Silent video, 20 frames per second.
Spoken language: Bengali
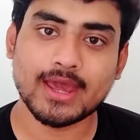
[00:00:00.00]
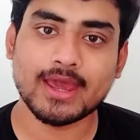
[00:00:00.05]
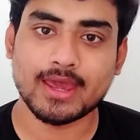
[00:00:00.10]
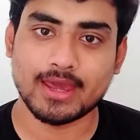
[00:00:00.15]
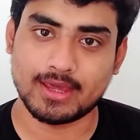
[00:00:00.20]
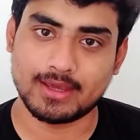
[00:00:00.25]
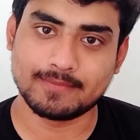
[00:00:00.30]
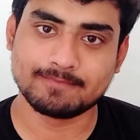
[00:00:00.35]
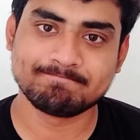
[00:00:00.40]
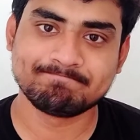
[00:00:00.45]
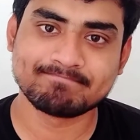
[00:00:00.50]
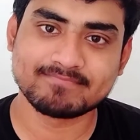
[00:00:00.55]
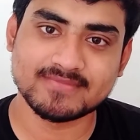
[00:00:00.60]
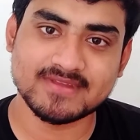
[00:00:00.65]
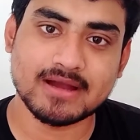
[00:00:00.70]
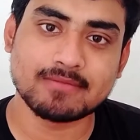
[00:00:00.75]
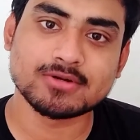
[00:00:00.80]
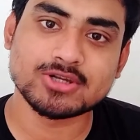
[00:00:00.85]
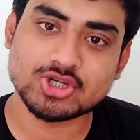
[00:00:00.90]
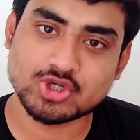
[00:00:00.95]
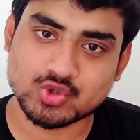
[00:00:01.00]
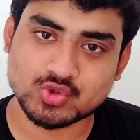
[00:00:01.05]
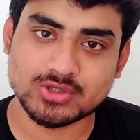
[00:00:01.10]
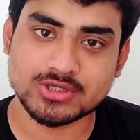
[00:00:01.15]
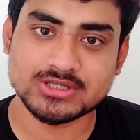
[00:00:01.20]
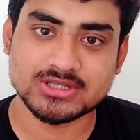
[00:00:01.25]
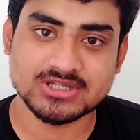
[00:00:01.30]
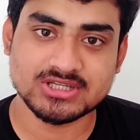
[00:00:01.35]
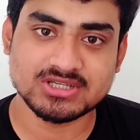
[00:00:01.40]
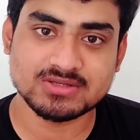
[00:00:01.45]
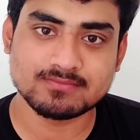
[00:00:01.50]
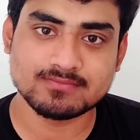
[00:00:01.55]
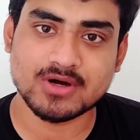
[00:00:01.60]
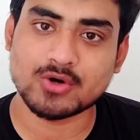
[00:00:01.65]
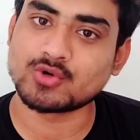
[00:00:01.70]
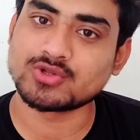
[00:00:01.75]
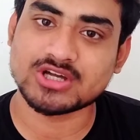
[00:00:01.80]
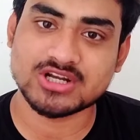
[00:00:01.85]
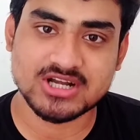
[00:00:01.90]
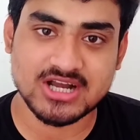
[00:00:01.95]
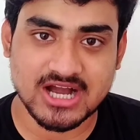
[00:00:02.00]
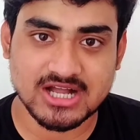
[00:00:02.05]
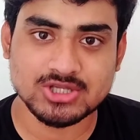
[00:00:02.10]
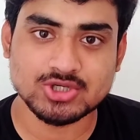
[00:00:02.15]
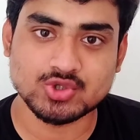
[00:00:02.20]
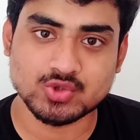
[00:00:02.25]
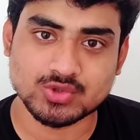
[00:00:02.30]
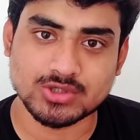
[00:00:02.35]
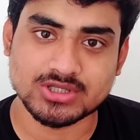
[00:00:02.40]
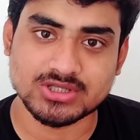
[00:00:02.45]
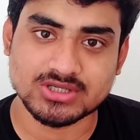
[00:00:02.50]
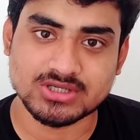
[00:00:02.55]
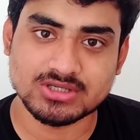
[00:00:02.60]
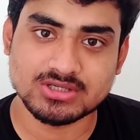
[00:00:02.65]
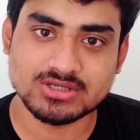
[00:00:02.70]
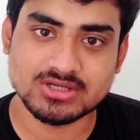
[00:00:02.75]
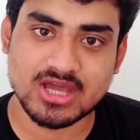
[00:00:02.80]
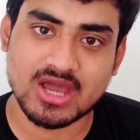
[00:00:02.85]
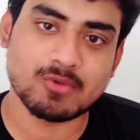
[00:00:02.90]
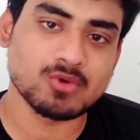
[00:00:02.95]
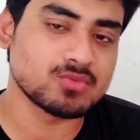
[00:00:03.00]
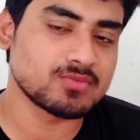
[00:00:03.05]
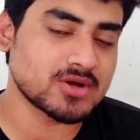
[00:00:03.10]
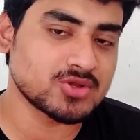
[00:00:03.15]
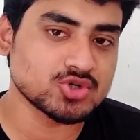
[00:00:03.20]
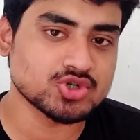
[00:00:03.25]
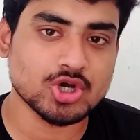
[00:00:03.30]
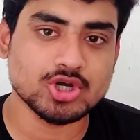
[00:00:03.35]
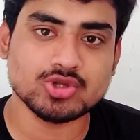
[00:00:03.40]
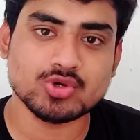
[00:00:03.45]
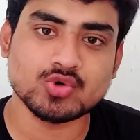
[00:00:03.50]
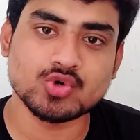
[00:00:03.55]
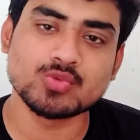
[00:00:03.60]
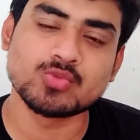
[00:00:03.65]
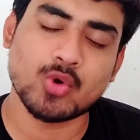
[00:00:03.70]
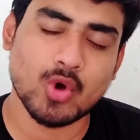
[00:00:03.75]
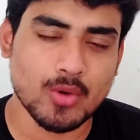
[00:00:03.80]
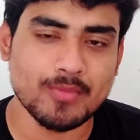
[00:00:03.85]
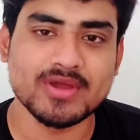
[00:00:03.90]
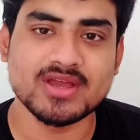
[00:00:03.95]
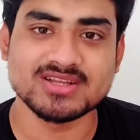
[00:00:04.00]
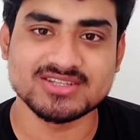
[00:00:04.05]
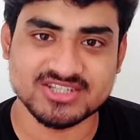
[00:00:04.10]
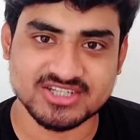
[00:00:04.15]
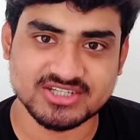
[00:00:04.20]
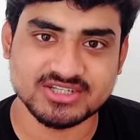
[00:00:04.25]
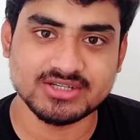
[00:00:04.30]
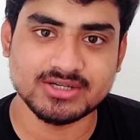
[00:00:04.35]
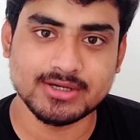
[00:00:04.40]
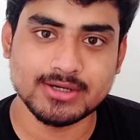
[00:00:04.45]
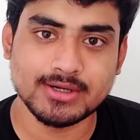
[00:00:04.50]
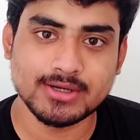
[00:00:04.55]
কে কে নামটি শুনেননি বা ওনার গান শুনেনি এমন মানুষ হয়তো খুব কমই আছে